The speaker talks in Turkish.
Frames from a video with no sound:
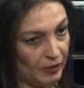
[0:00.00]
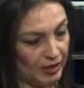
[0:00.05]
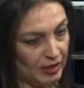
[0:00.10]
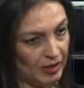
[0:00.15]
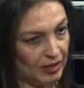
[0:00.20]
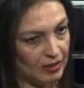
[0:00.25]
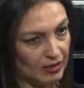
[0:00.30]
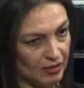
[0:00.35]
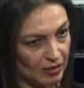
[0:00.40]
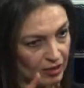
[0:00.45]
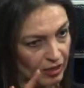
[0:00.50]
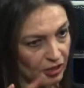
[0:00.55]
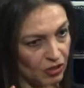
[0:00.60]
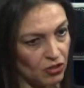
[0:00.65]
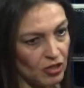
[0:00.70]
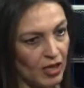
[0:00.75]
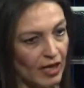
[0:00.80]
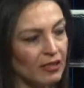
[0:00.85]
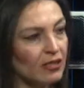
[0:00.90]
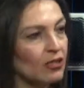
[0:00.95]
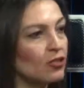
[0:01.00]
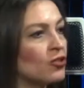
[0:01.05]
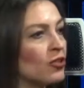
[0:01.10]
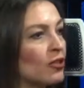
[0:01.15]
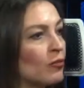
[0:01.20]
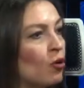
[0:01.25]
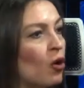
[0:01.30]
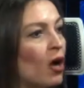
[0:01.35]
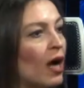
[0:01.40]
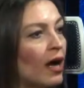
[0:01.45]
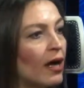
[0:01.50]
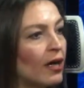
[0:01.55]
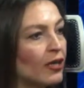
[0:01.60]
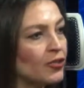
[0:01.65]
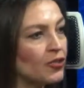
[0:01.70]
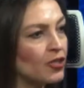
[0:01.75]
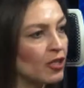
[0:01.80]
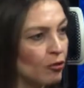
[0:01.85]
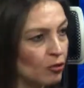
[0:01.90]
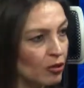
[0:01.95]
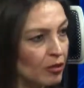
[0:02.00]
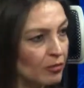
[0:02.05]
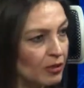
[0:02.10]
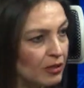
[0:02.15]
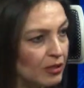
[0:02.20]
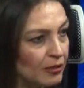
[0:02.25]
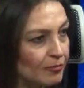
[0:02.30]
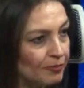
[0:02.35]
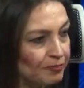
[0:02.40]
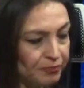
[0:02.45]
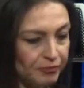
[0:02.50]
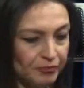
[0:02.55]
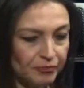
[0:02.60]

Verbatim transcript: ki tırnak işareti içinde bu her şey olabilir.